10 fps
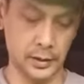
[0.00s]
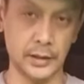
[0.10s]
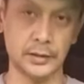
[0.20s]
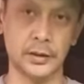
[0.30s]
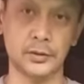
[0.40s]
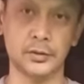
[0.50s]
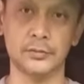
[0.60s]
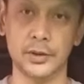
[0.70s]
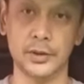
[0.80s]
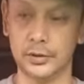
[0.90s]
has its
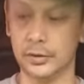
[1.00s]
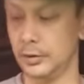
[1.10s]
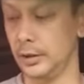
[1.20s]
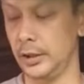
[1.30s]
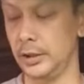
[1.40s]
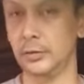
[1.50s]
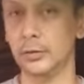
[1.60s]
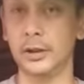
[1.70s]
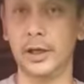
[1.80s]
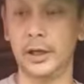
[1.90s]
own version and
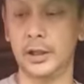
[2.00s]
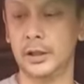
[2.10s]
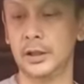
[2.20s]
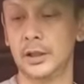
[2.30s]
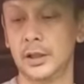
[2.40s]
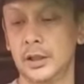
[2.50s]
Conlien,